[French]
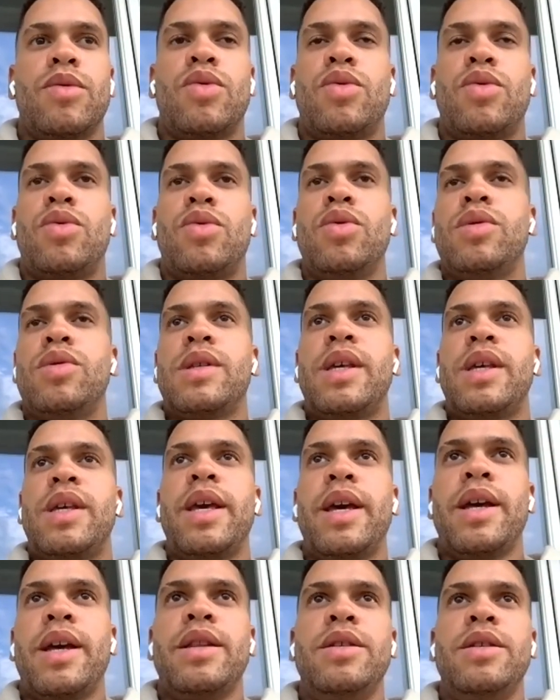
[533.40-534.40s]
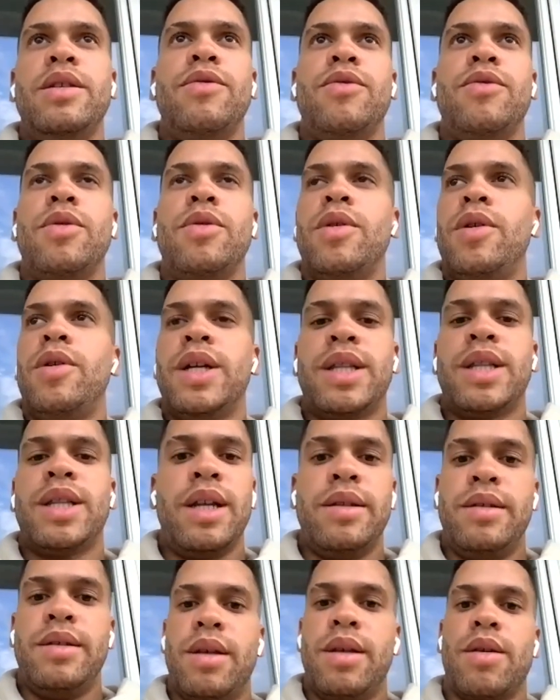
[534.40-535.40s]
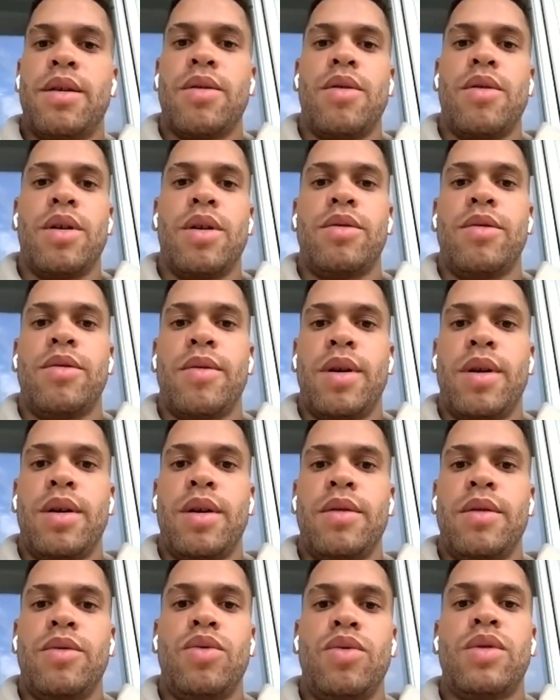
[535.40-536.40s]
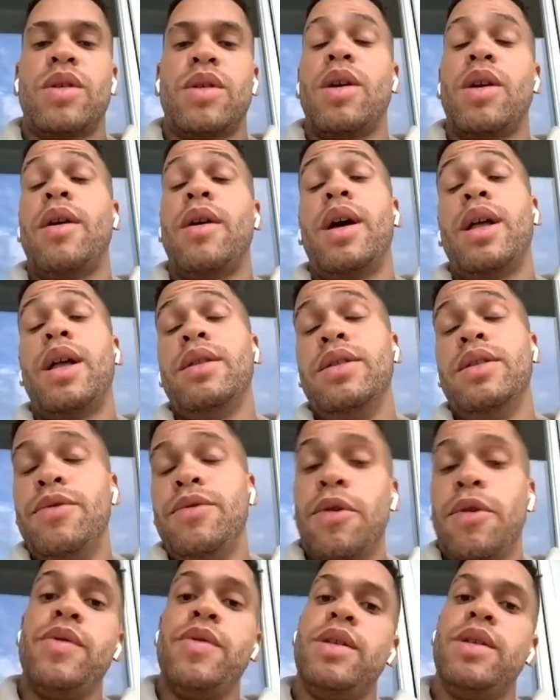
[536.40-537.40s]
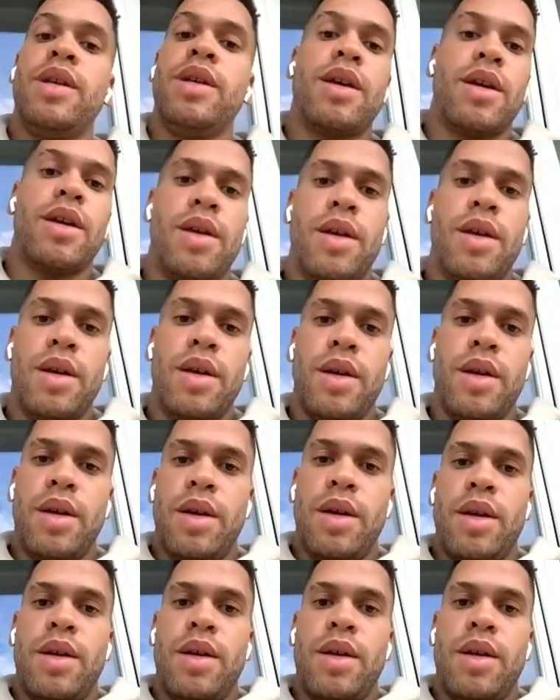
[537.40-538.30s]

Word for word: tout ce qui est niveau athlétique, quoi, tu vois, tout ce qui est euh, niveau physique. Ouais.